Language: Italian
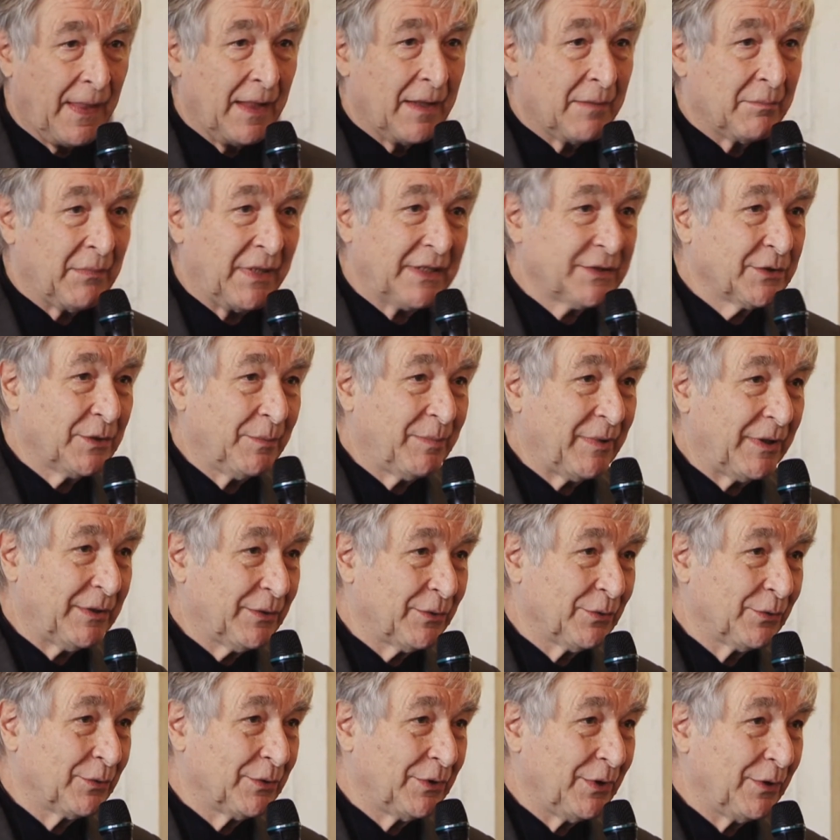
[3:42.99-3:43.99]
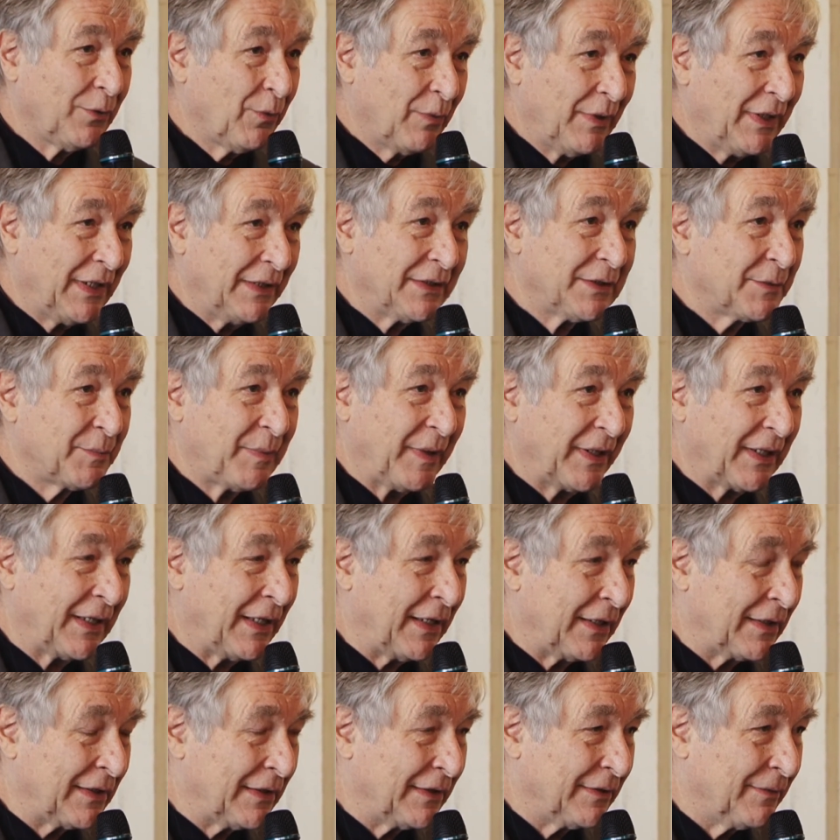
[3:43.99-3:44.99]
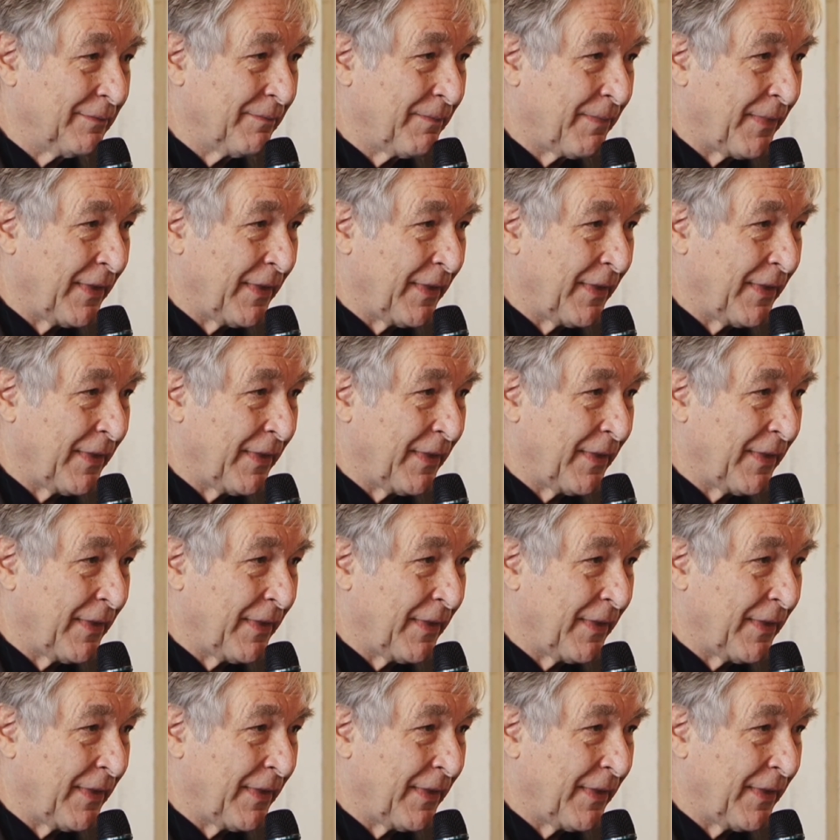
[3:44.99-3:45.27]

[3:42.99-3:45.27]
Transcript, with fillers: ma soprattutto quello di spiegarli.